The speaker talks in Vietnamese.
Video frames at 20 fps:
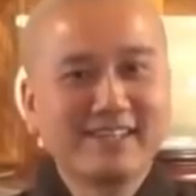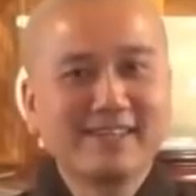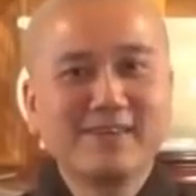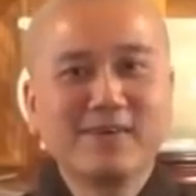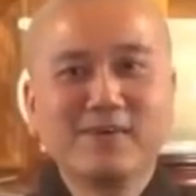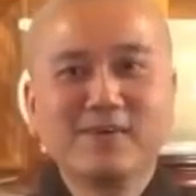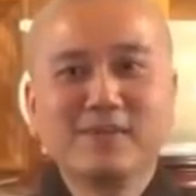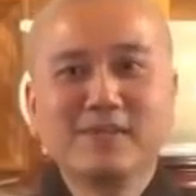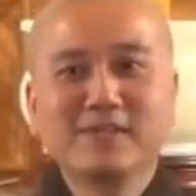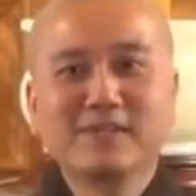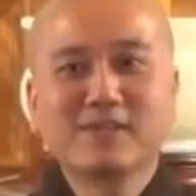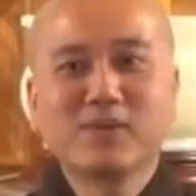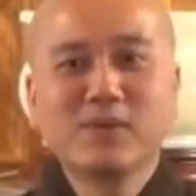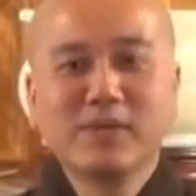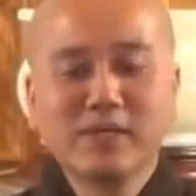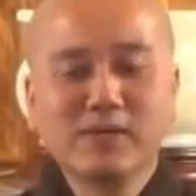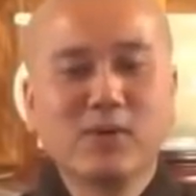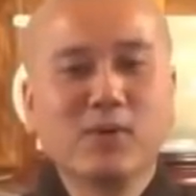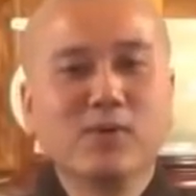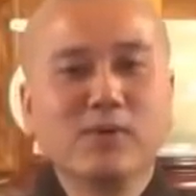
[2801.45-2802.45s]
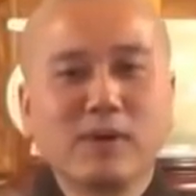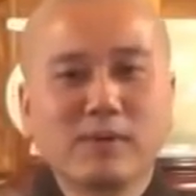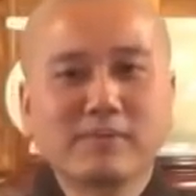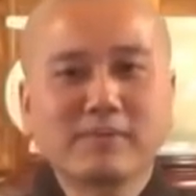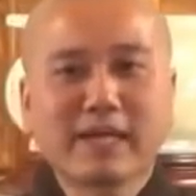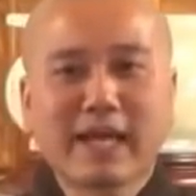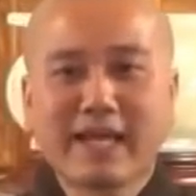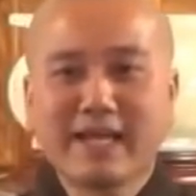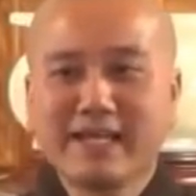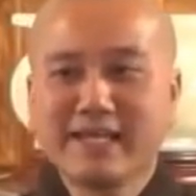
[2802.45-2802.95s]
Thí dụ như tuy ngủ
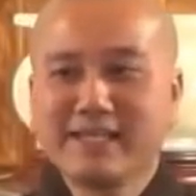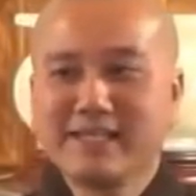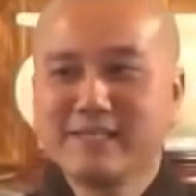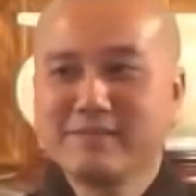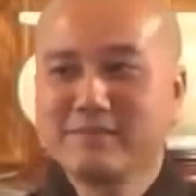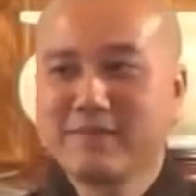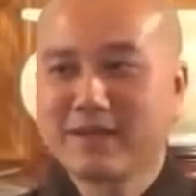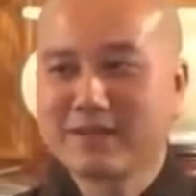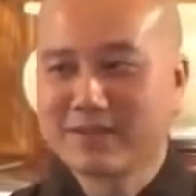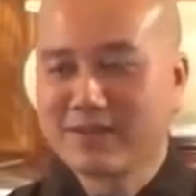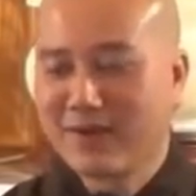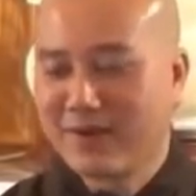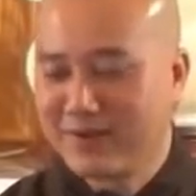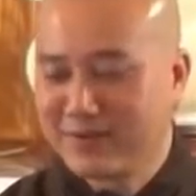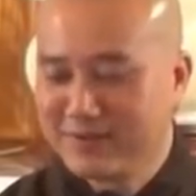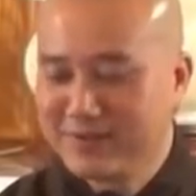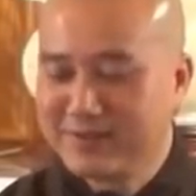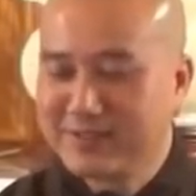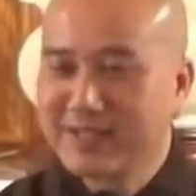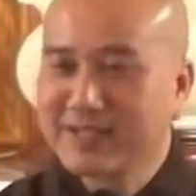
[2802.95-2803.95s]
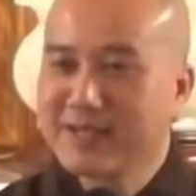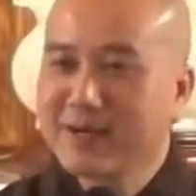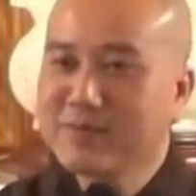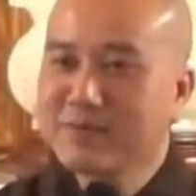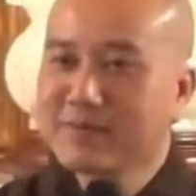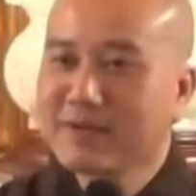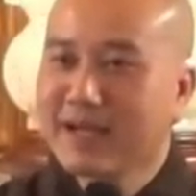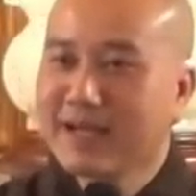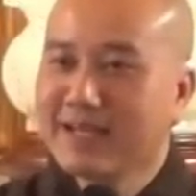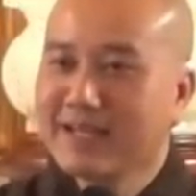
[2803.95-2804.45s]
gốc cây, nhưng mà trời, được cái
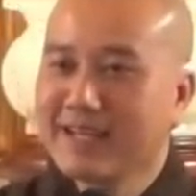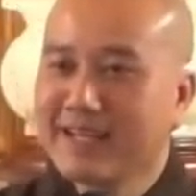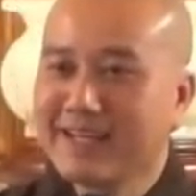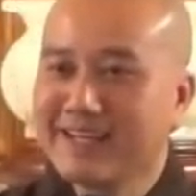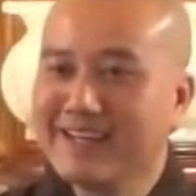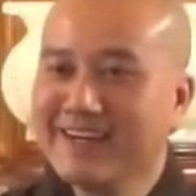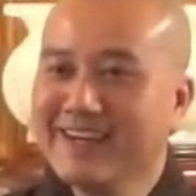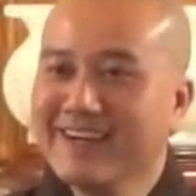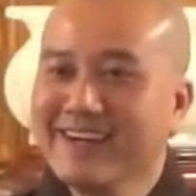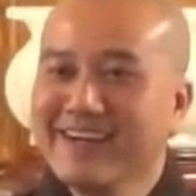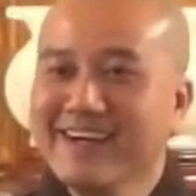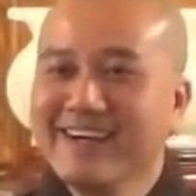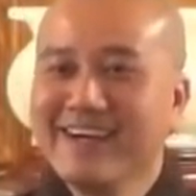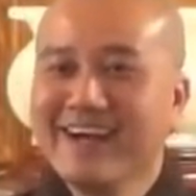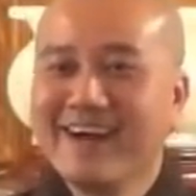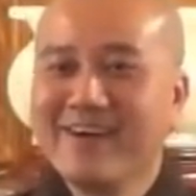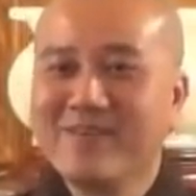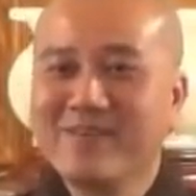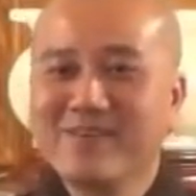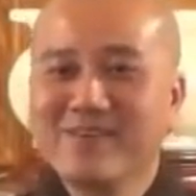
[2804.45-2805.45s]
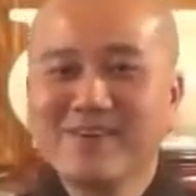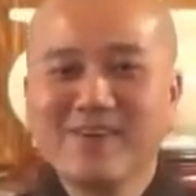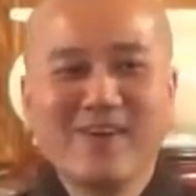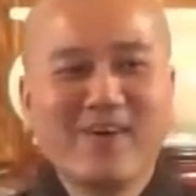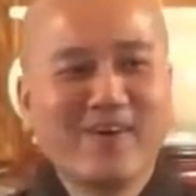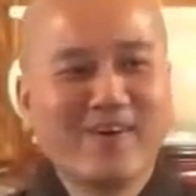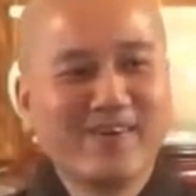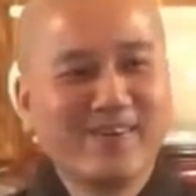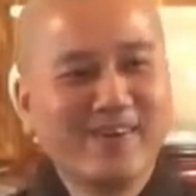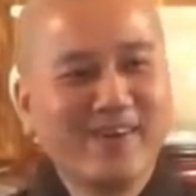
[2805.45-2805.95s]
gốc cây này nó không có
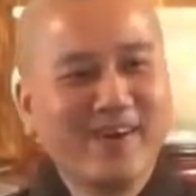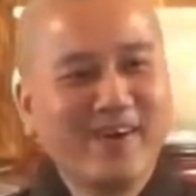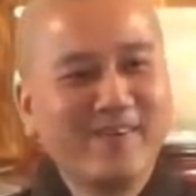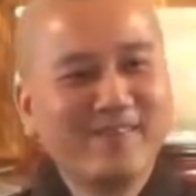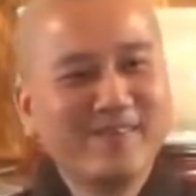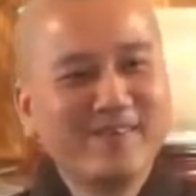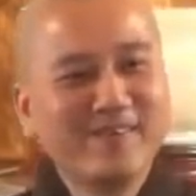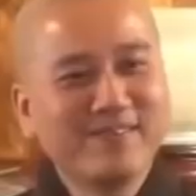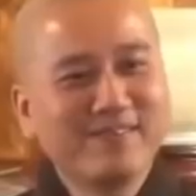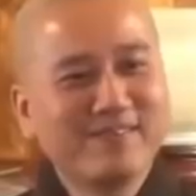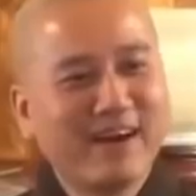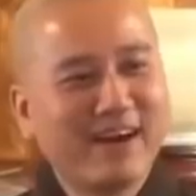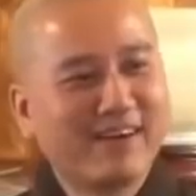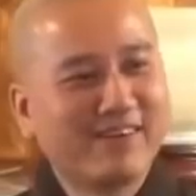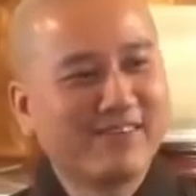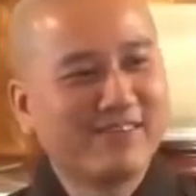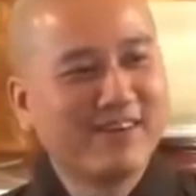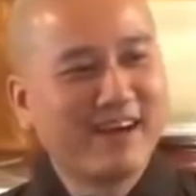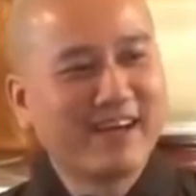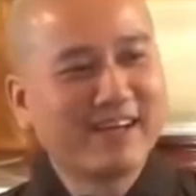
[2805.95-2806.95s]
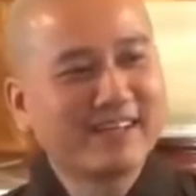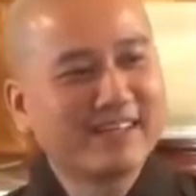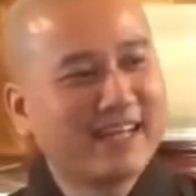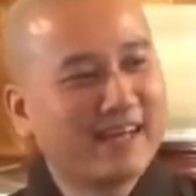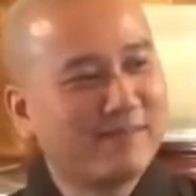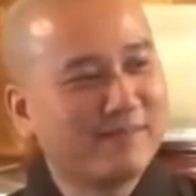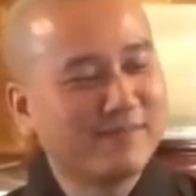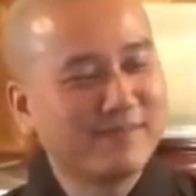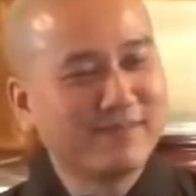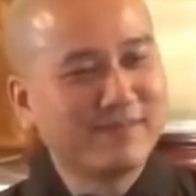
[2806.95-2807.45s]
lồi lõm, nó bằng phẳng
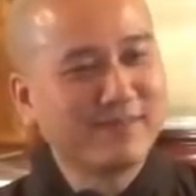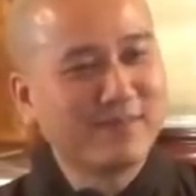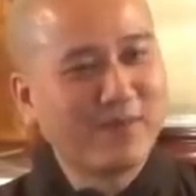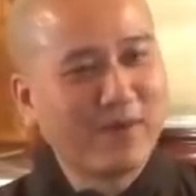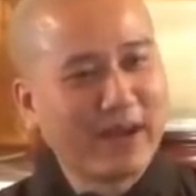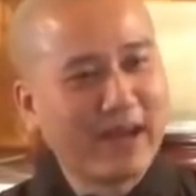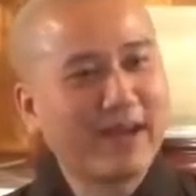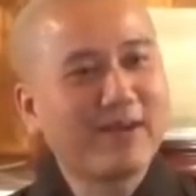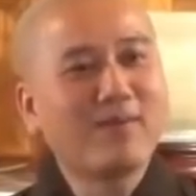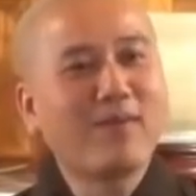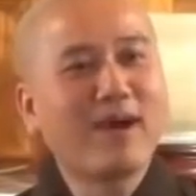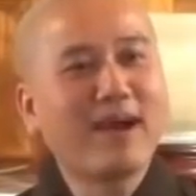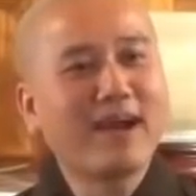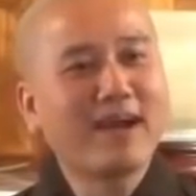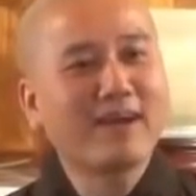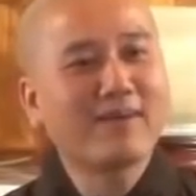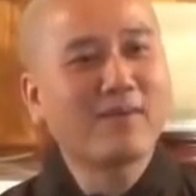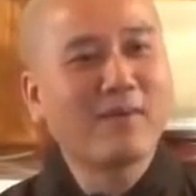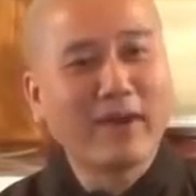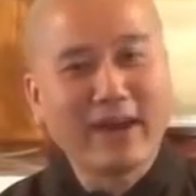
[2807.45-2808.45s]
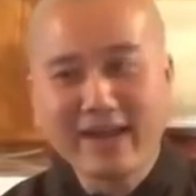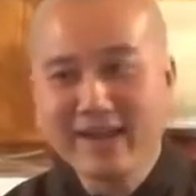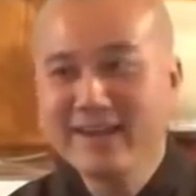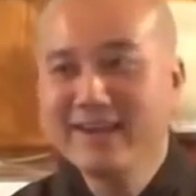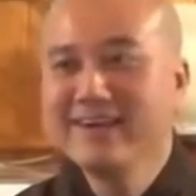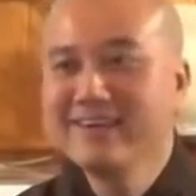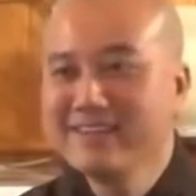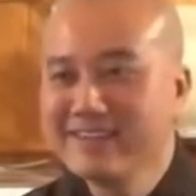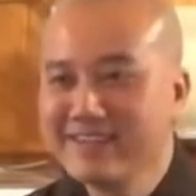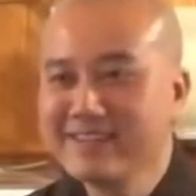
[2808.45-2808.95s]
nằm khỏe quá, khỏe
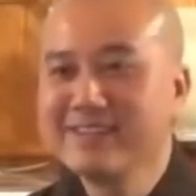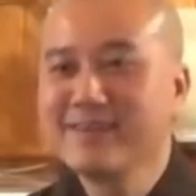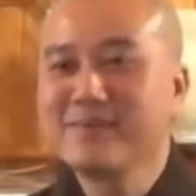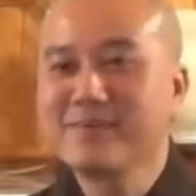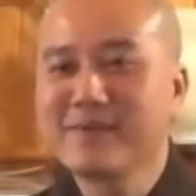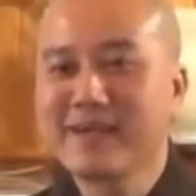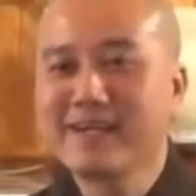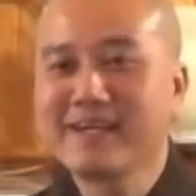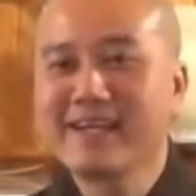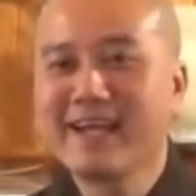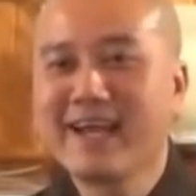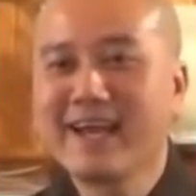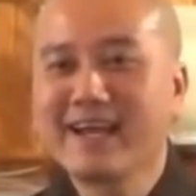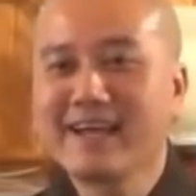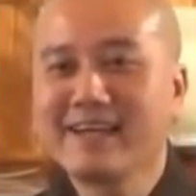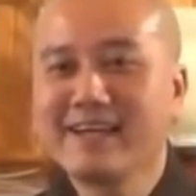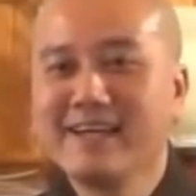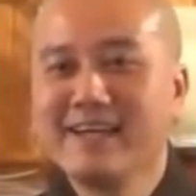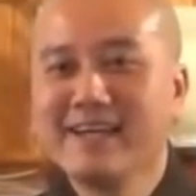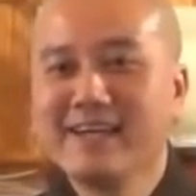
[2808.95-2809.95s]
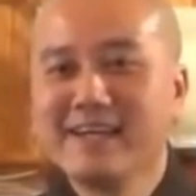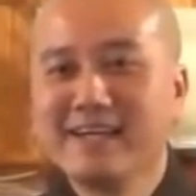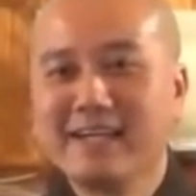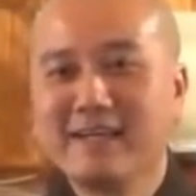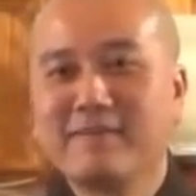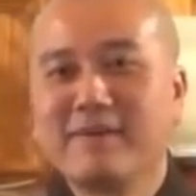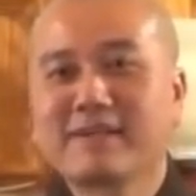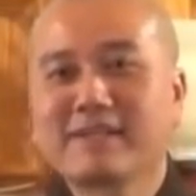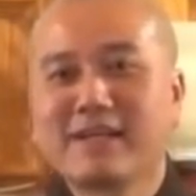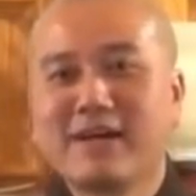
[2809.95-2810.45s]
hơn những gốc cây khác,
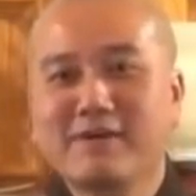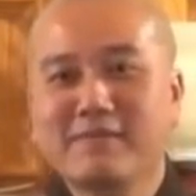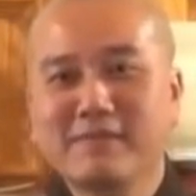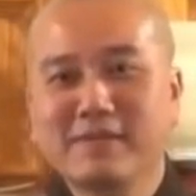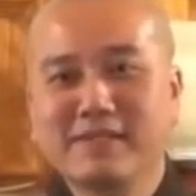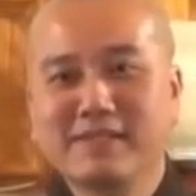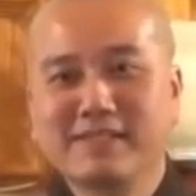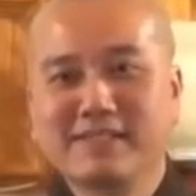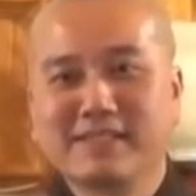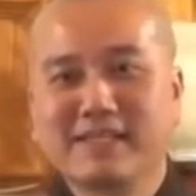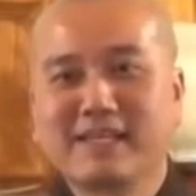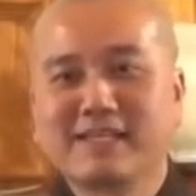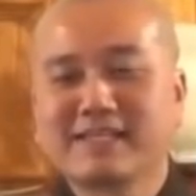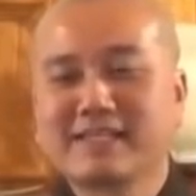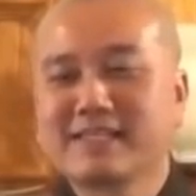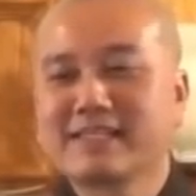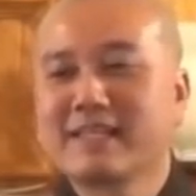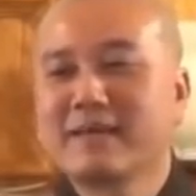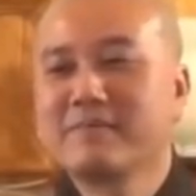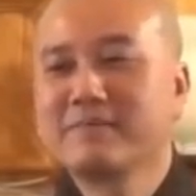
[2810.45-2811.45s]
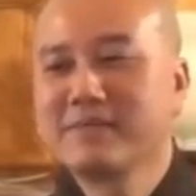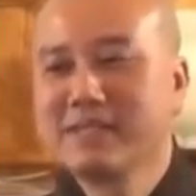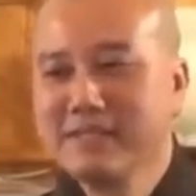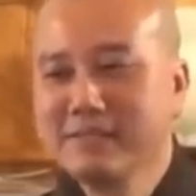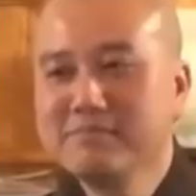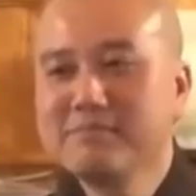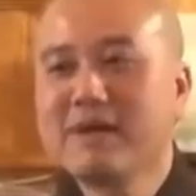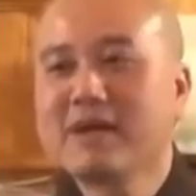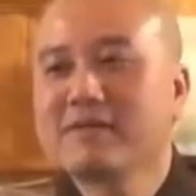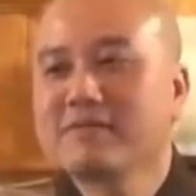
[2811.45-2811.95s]
là bắt đầu mình sanh cái tâm
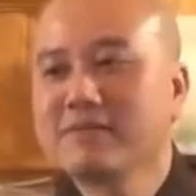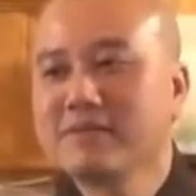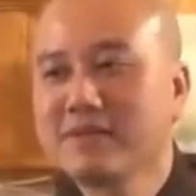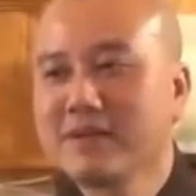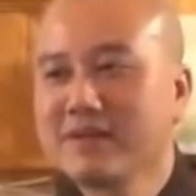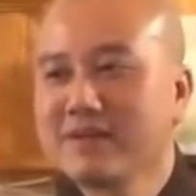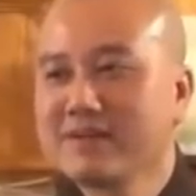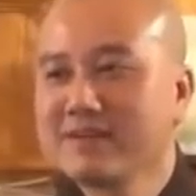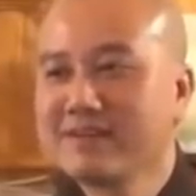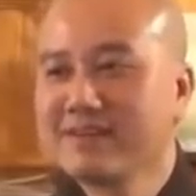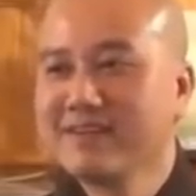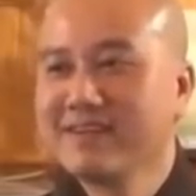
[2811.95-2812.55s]
dính mắc với nó.